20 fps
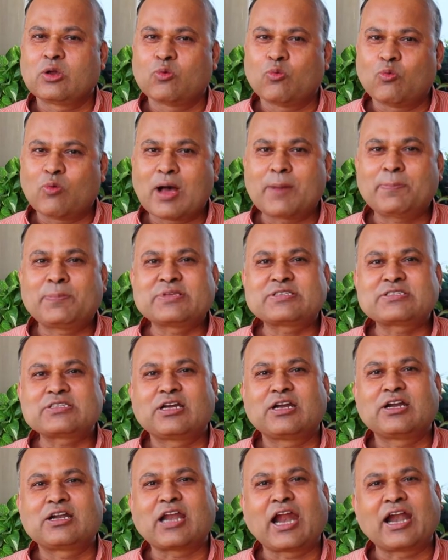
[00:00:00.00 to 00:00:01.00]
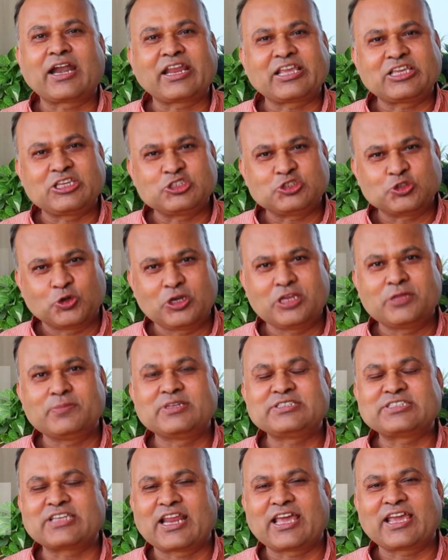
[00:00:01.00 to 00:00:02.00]
वापस टाटा की झोली
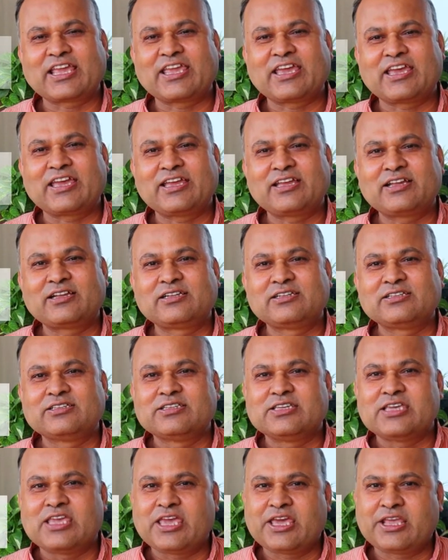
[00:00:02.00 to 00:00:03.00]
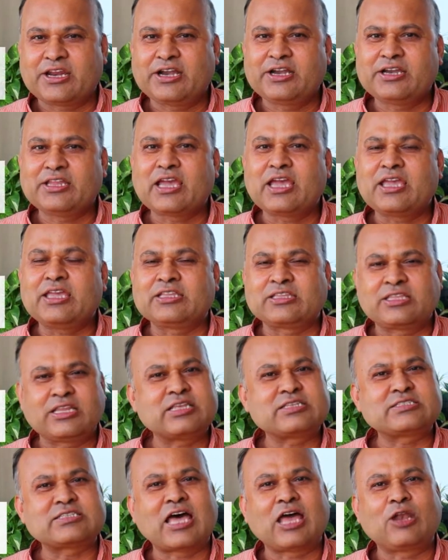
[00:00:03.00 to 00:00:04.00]
में चला गया है एयर इंडिया
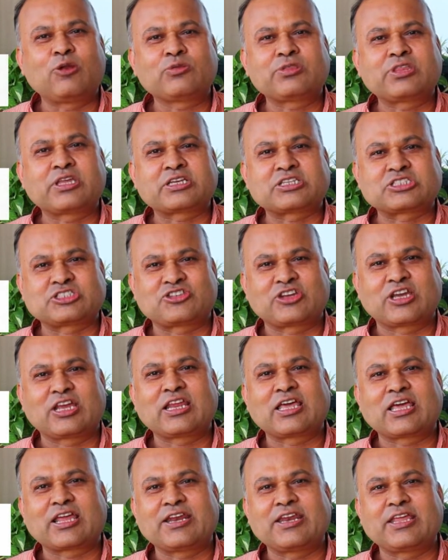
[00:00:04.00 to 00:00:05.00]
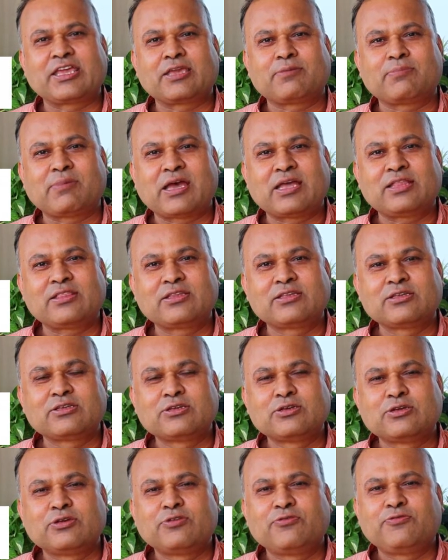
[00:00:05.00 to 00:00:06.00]
इतने सालों तक स्ट्रगल करने के बाद
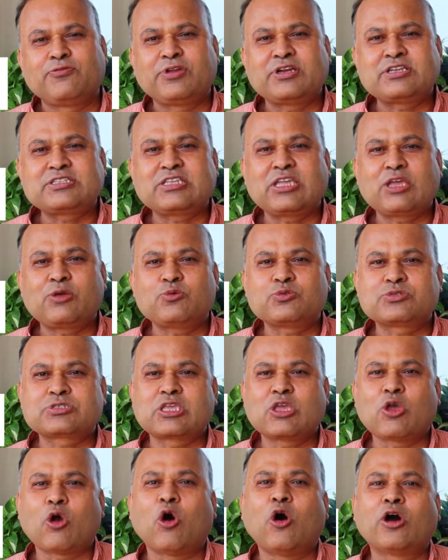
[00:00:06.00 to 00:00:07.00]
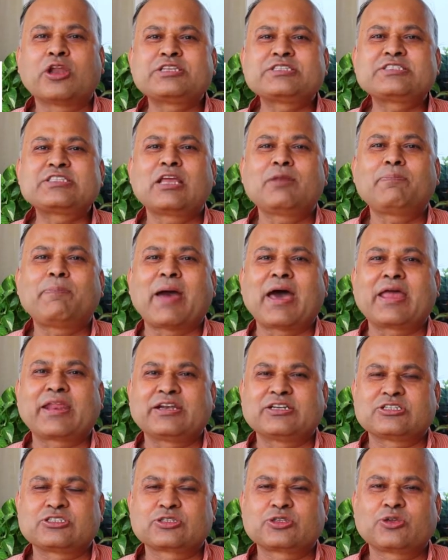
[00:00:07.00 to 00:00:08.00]
फिर से उसके ओरिजिनल
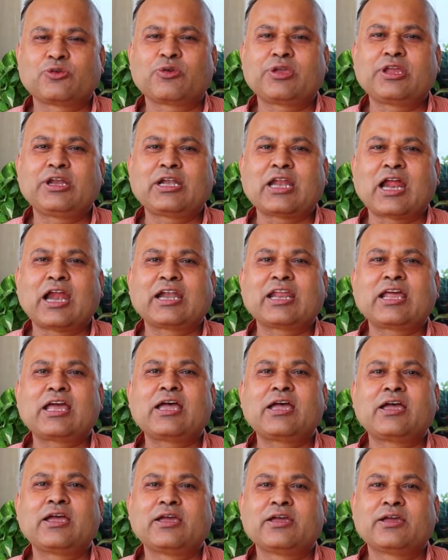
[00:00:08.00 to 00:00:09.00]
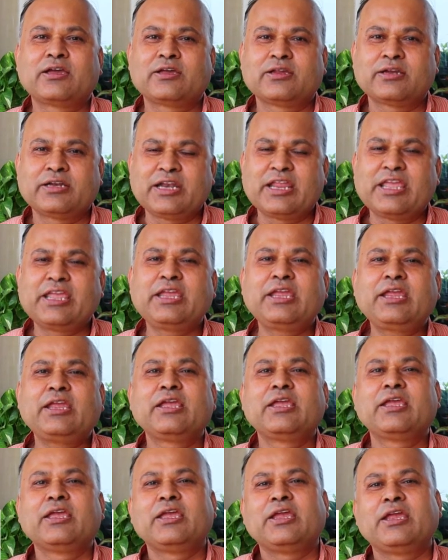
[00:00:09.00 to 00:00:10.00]
पेरेंट्स क्योंकि टाटा ने ही
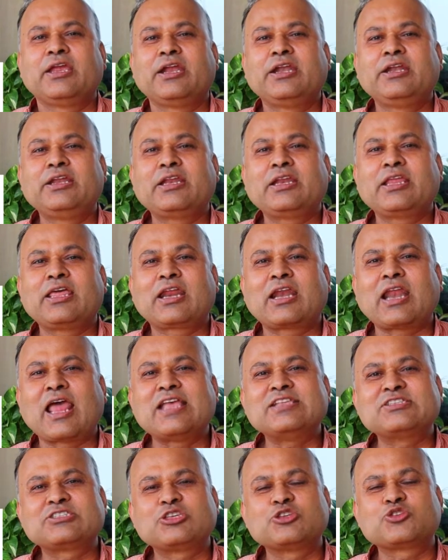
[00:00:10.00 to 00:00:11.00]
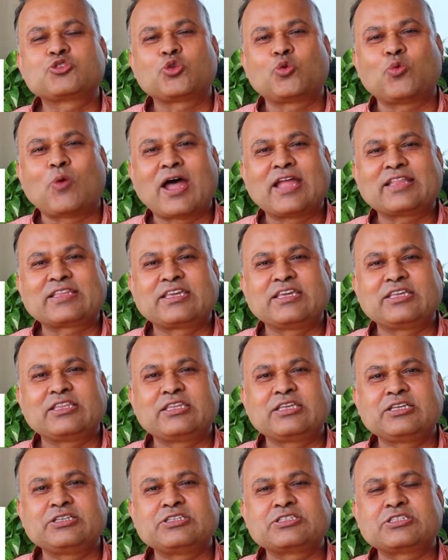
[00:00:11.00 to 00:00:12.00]
इंडियन एयरलाइंस की शुरुआत की
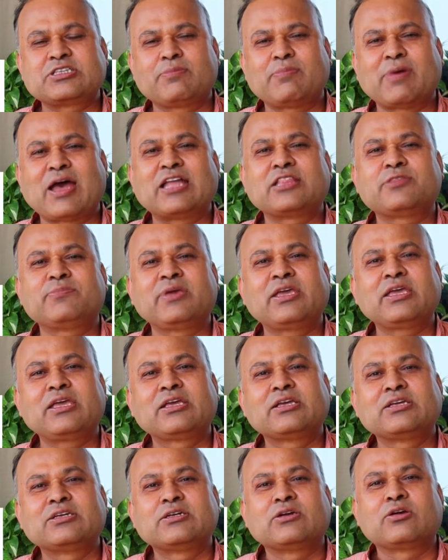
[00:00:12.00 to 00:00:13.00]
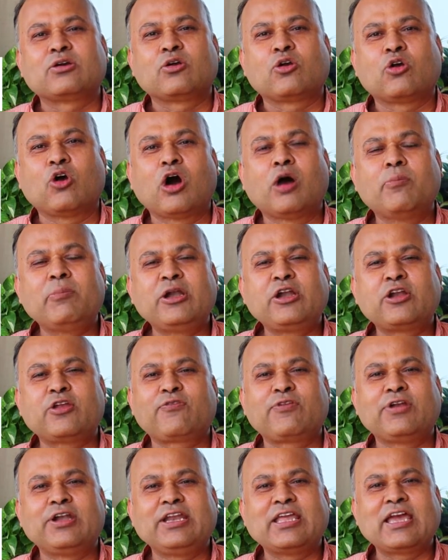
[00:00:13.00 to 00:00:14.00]
थी जिसे बाद में गवर्नमेंट
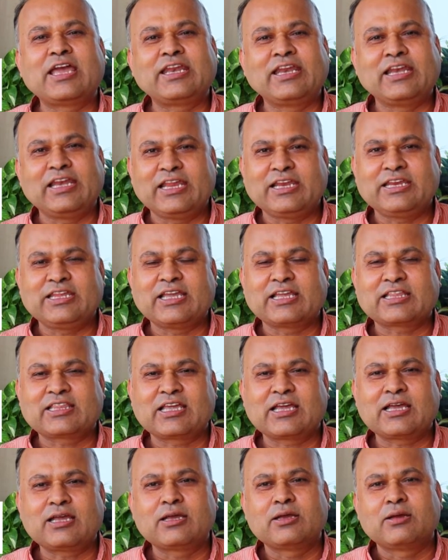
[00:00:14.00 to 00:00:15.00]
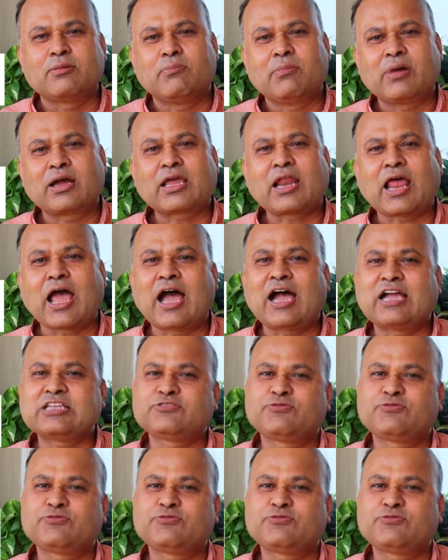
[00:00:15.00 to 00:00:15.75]
ऑफ इंडिया ने ले लिया था मगर आज